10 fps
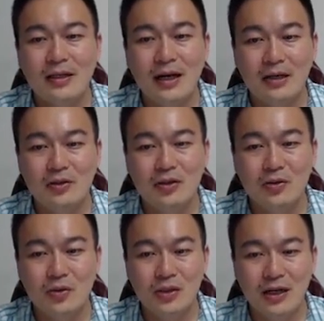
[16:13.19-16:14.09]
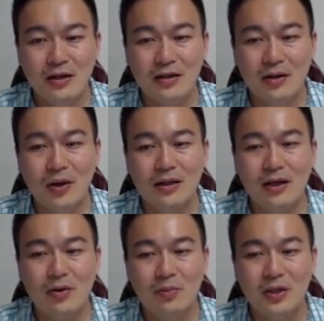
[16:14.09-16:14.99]
它安全系数是二的话，那
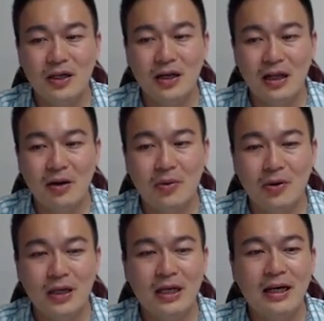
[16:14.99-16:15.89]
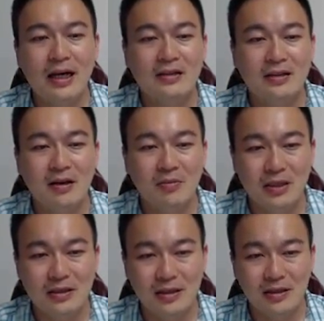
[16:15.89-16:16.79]
我 P allowable 应该是要比
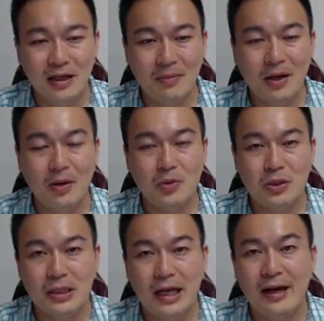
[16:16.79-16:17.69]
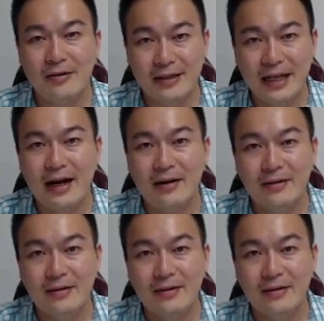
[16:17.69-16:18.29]
这个两百五十还要大，